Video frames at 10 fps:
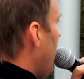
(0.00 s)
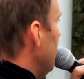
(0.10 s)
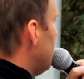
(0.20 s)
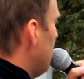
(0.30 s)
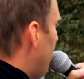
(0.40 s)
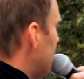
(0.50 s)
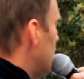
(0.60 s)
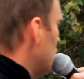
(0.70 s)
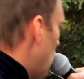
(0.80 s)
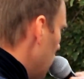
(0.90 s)
строители в
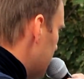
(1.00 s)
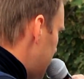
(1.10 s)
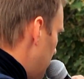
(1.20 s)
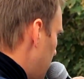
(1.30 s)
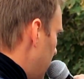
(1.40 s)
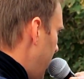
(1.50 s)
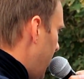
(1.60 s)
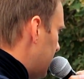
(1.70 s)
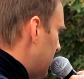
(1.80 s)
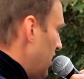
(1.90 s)
один голос нам
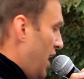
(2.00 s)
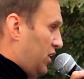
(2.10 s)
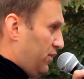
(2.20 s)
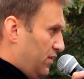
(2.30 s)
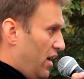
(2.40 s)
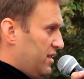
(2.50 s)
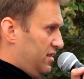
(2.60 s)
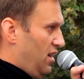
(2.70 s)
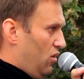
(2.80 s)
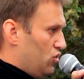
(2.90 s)
говорят, это в два
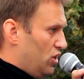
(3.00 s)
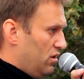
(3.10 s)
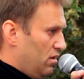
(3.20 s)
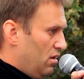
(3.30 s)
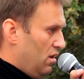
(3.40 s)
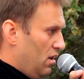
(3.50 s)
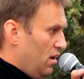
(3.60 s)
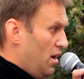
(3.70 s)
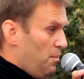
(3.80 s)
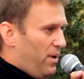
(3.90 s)
раза дороже.
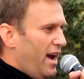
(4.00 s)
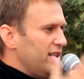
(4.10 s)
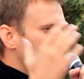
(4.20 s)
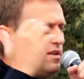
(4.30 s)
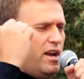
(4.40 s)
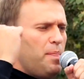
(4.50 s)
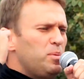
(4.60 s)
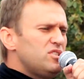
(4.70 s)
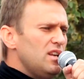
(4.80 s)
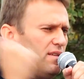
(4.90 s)
Про это
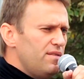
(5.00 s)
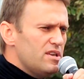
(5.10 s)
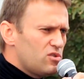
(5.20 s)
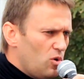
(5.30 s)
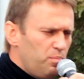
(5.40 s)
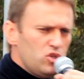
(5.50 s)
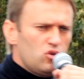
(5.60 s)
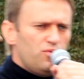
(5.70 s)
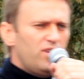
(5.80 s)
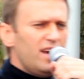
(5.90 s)
говорят по телевизору,
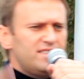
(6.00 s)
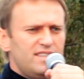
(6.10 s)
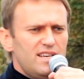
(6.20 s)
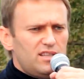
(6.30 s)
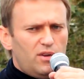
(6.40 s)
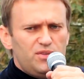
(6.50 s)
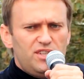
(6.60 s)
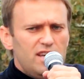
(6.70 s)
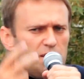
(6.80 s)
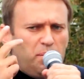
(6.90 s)
пишут в газетах,
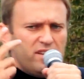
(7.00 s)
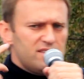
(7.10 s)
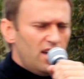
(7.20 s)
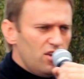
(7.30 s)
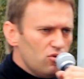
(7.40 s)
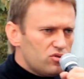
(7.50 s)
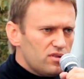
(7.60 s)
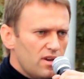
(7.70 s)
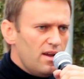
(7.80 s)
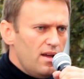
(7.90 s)
все это
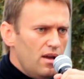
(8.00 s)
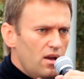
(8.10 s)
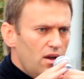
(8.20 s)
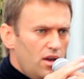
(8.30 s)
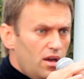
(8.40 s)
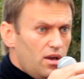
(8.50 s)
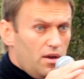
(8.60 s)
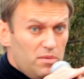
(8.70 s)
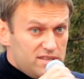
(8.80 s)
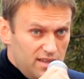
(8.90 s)
признают.
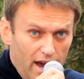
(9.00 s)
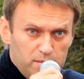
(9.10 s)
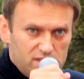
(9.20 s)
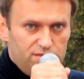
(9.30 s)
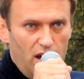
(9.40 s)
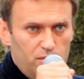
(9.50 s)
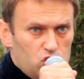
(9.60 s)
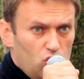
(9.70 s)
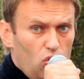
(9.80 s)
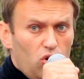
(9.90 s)
Мы знаем с
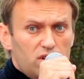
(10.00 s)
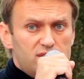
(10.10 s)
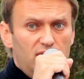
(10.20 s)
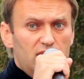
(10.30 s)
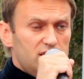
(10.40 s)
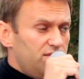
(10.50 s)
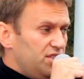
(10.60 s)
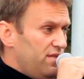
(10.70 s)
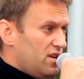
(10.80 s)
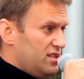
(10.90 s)
вами, что только на
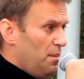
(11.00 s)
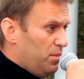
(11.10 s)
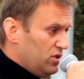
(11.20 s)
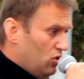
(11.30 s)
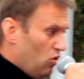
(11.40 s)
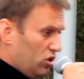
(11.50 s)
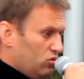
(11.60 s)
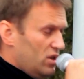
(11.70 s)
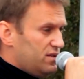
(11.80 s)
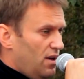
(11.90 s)
строительстве северо-западной
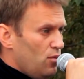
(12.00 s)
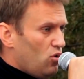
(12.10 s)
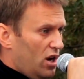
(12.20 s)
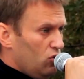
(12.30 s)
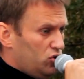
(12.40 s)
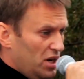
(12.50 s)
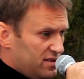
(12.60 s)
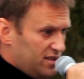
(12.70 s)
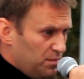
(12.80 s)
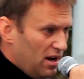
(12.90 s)
хорды у нас с вами украдут
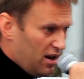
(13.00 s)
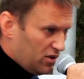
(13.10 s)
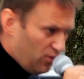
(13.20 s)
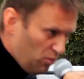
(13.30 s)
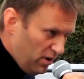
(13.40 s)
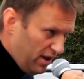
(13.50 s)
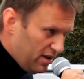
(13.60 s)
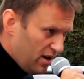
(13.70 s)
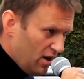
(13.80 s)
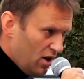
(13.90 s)
30 миллиардов
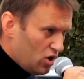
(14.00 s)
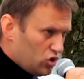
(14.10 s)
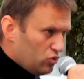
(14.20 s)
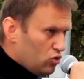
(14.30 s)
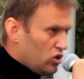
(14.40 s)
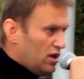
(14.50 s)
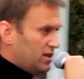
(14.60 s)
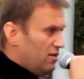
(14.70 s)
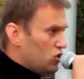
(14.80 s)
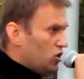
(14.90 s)
рублей что нужно для
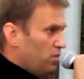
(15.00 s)
того,